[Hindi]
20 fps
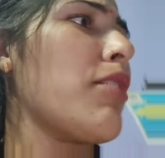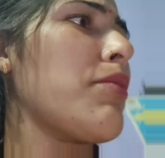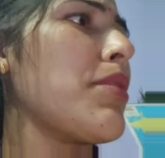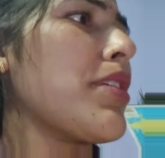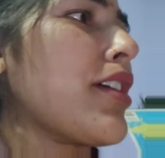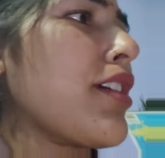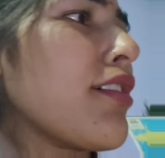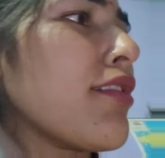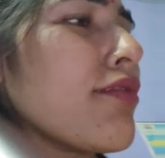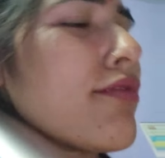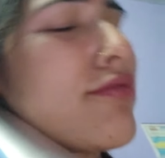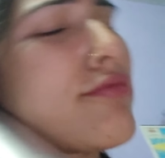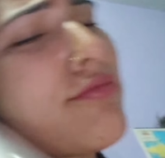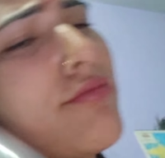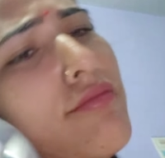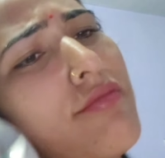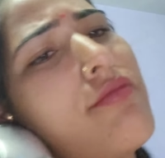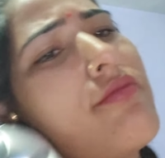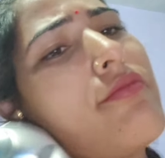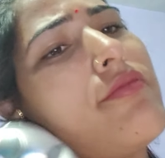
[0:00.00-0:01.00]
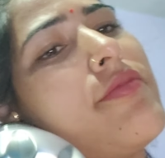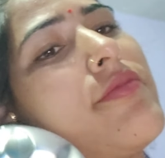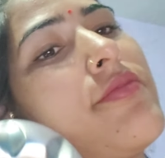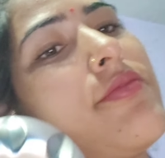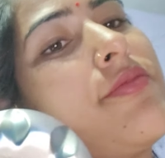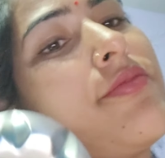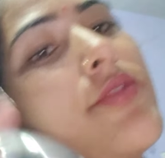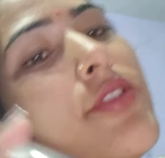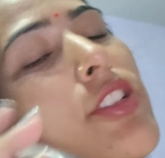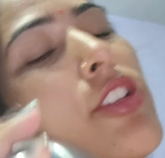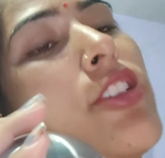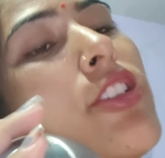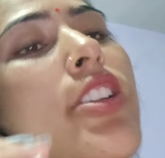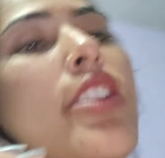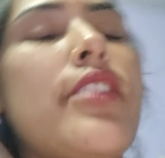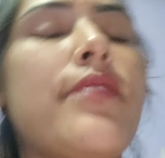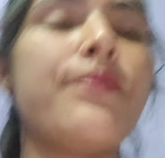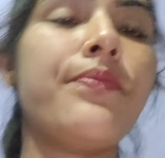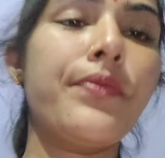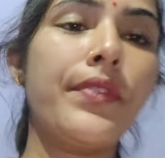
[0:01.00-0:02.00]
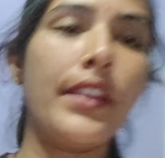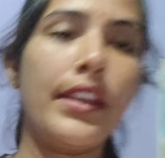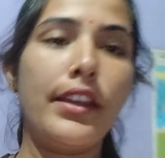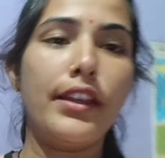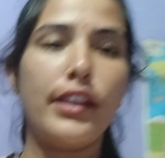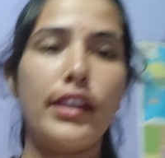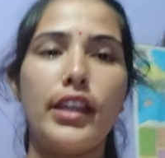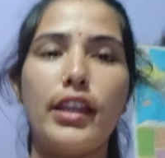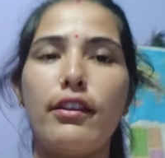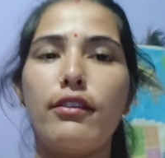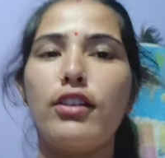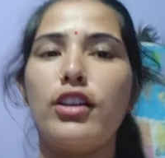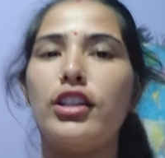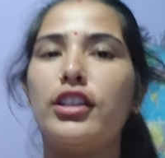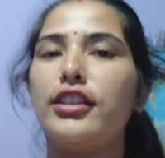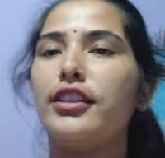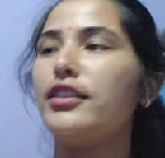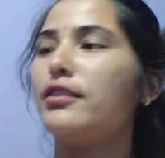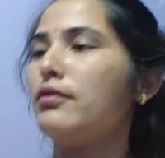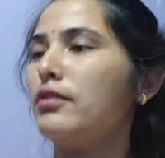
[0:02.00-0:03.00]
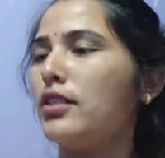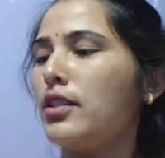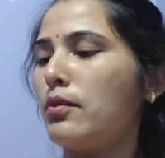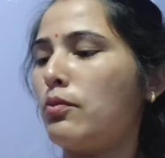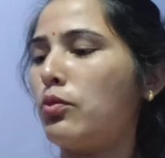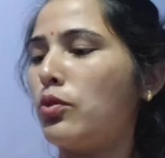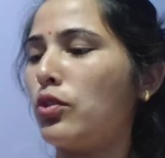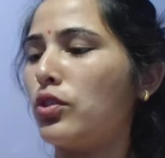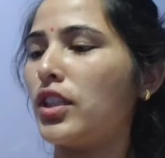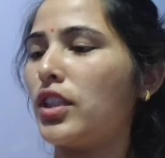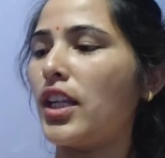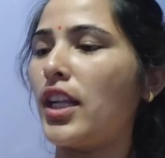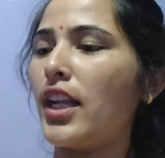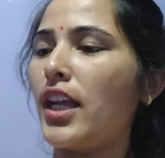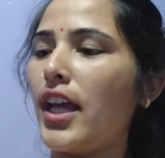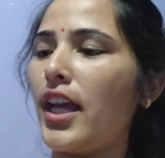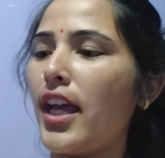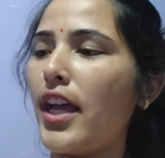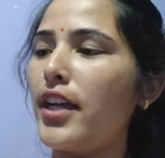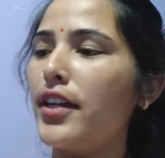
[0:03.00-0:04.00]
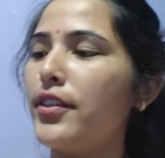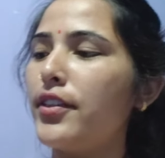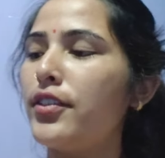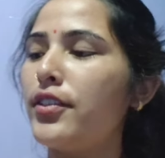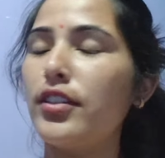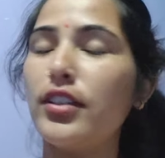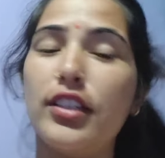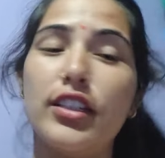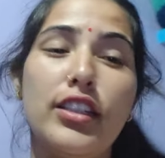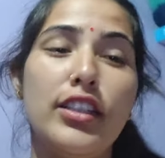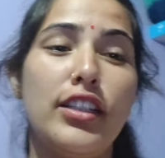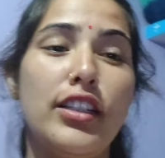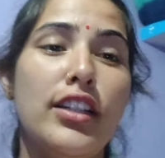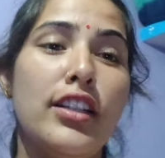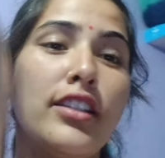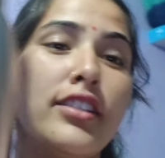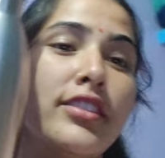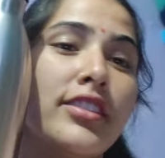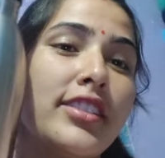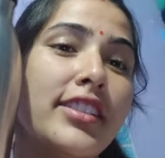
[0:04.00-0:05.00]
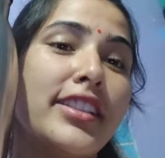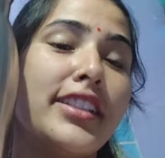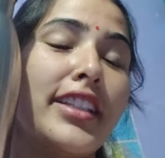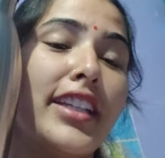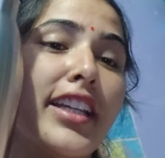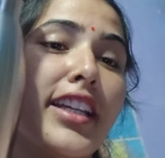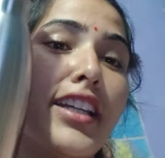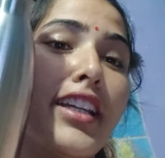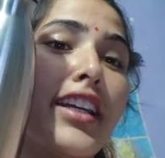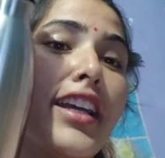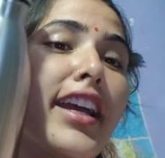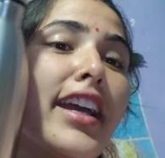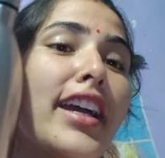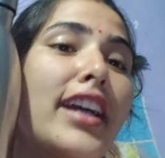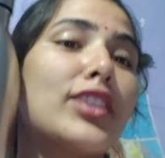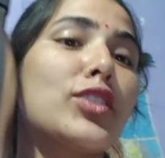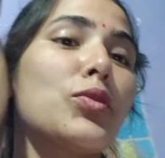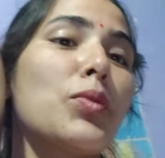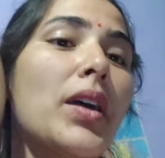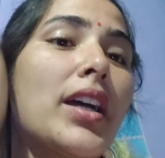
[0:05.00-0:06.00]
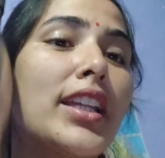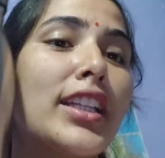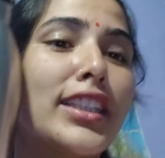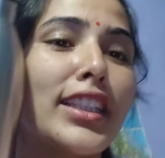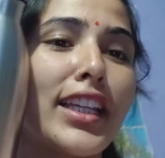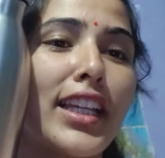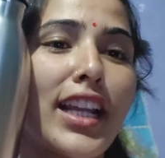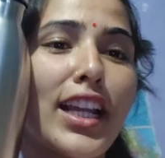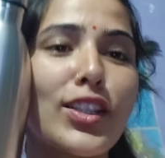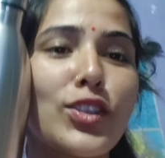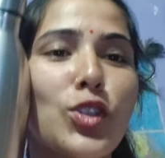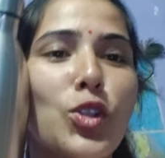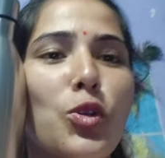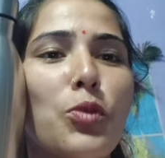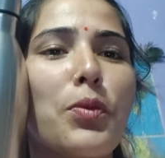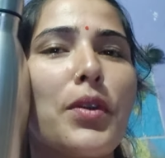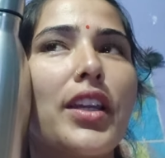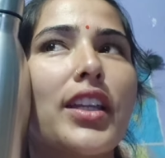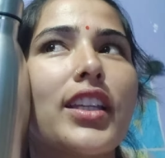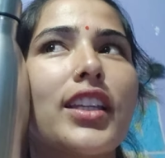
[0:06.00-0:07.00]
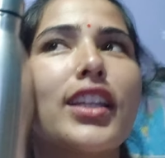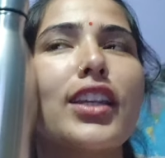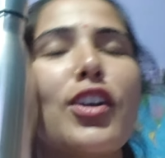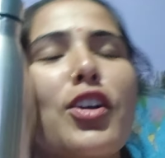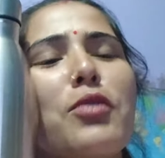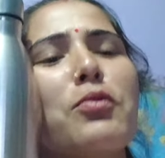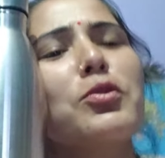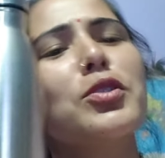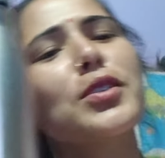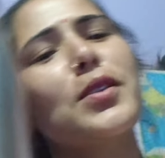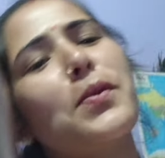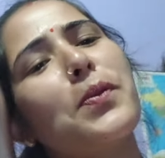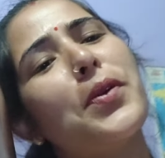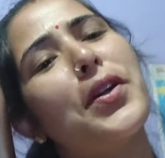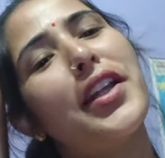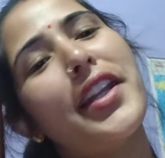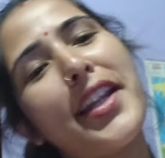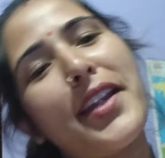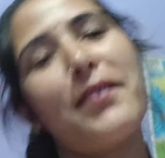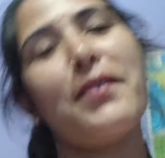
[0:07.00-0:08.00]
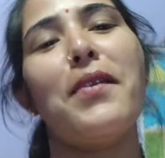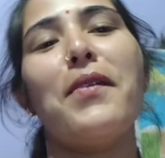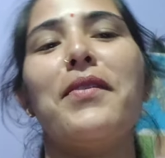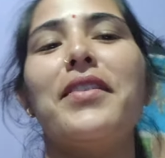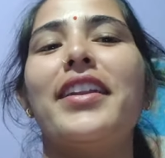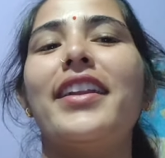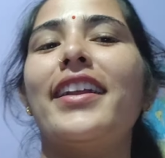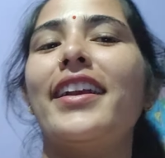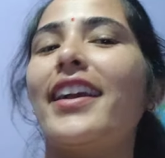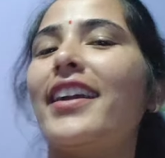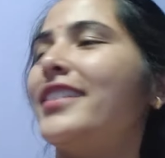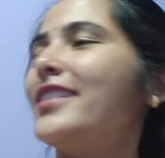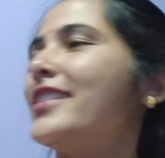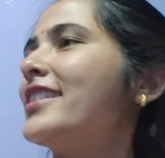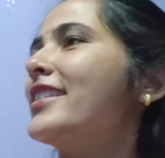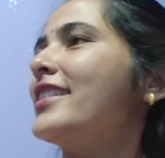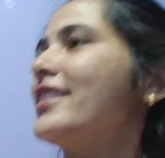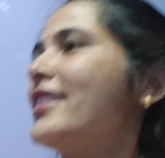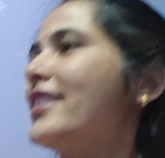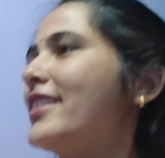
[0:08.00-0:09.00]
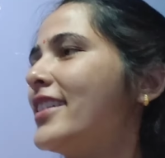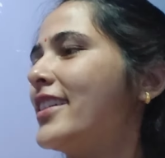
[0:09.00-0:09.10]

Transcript: अब और ये ये बोतल है ये है तुम्हारी तेरह सौ रुपए की और मुझे फ्री में मिल गई